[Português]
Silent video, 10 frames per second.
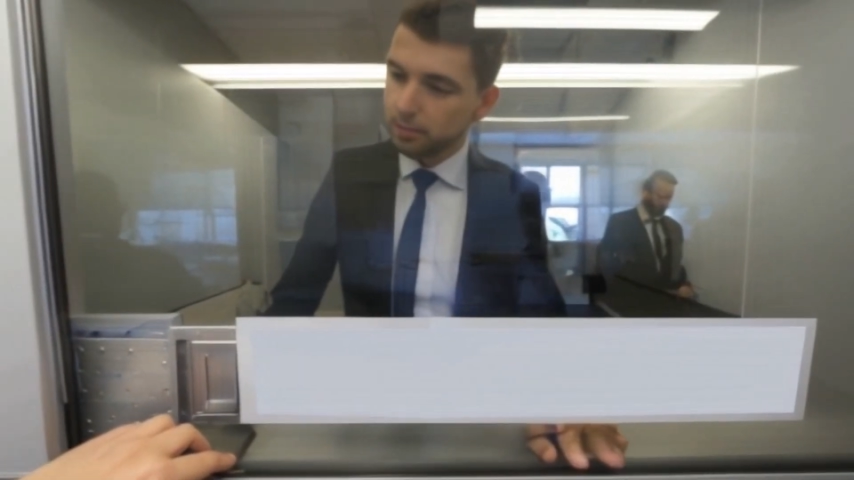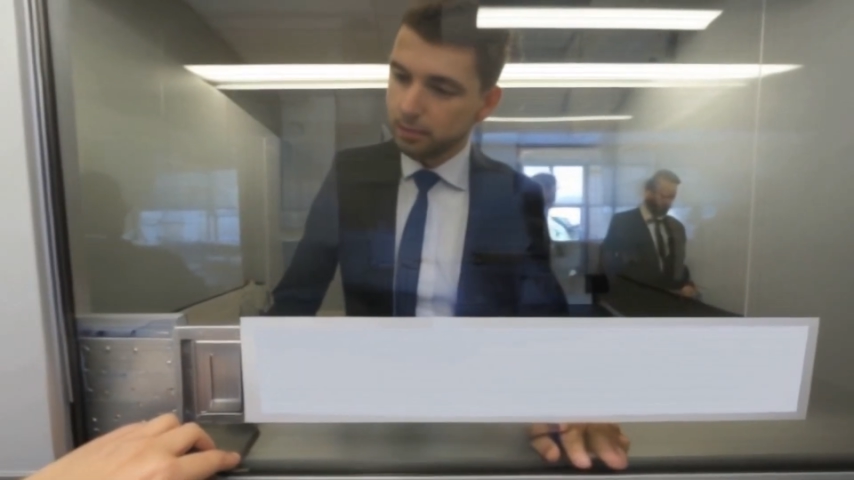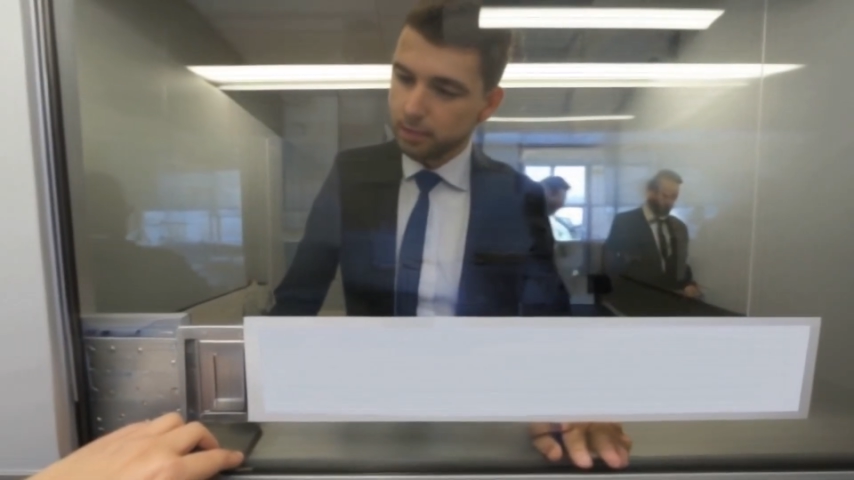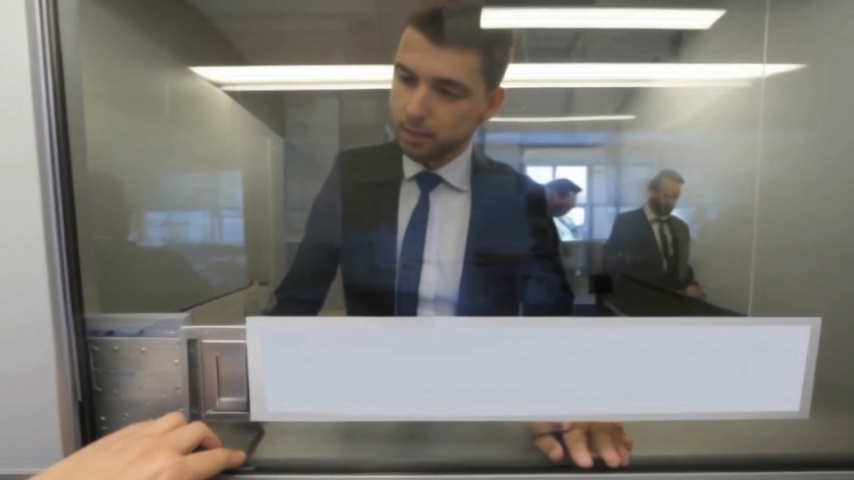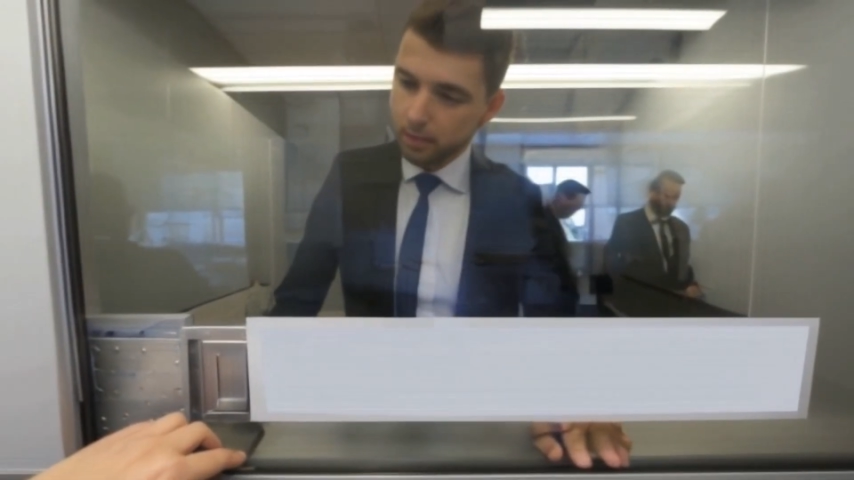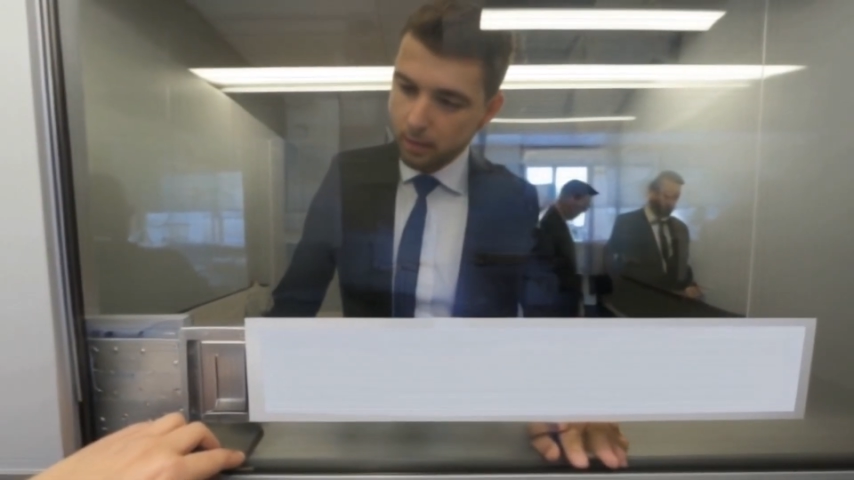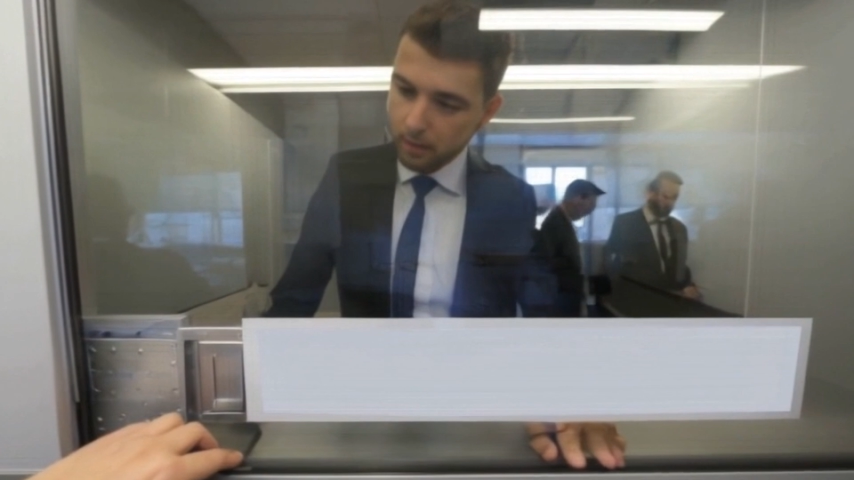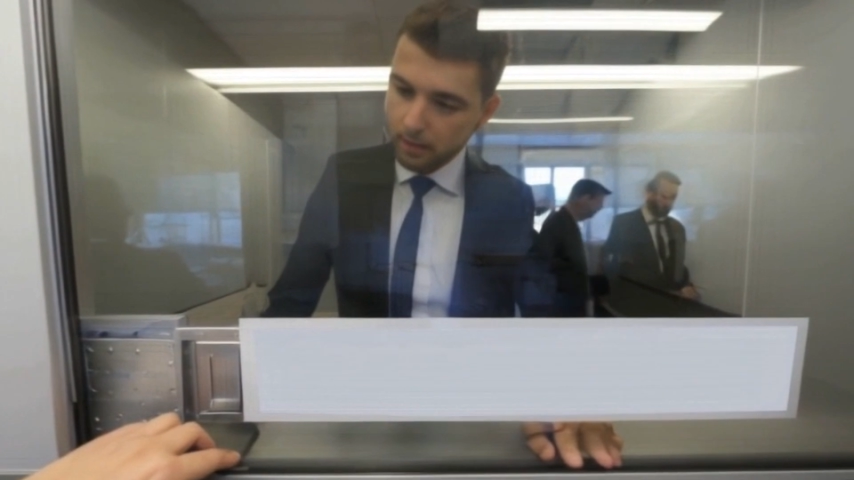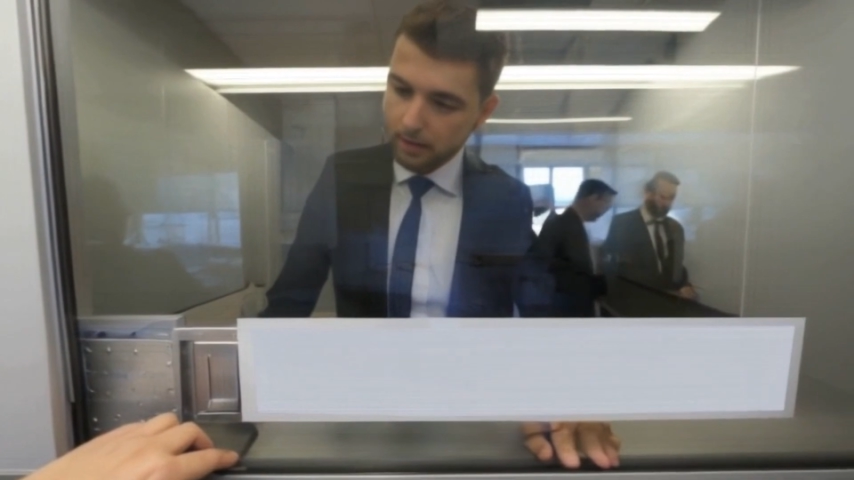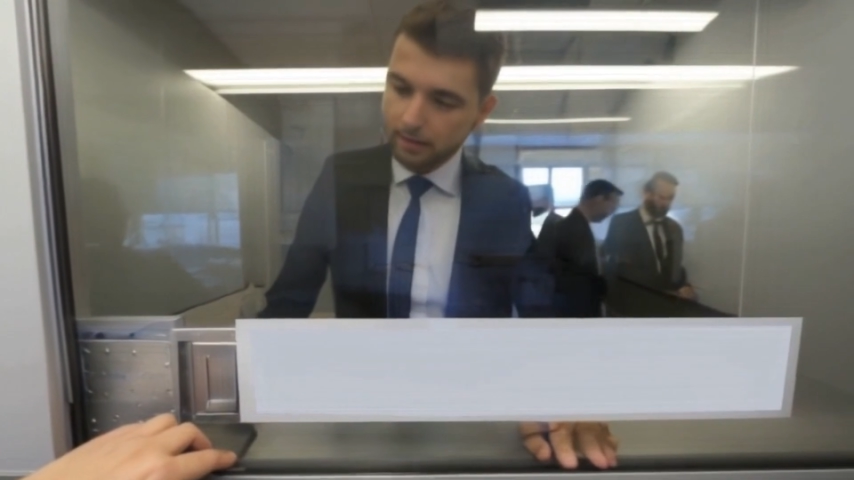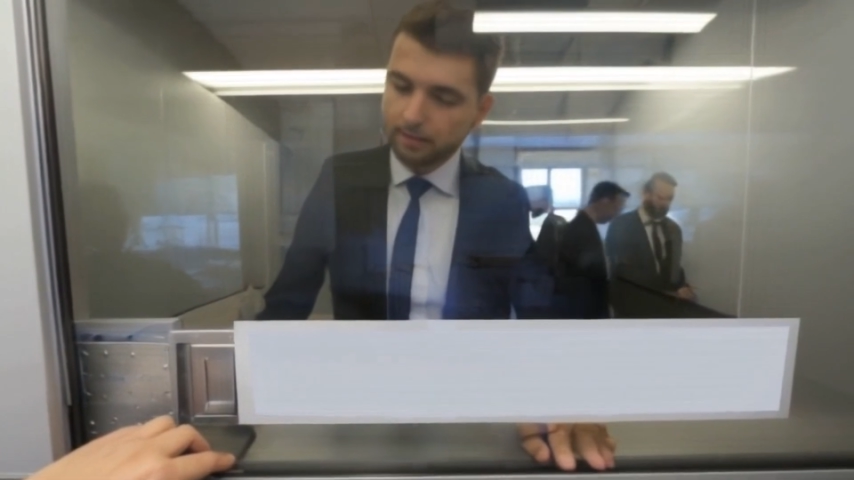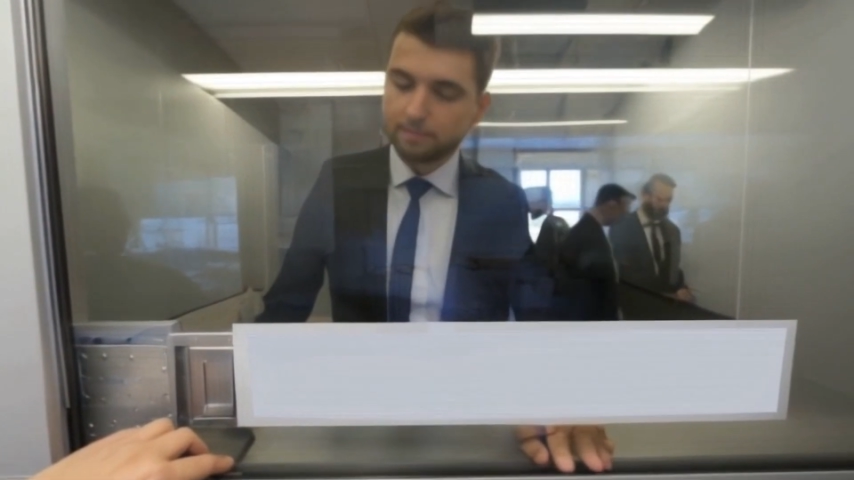Você tem algum parente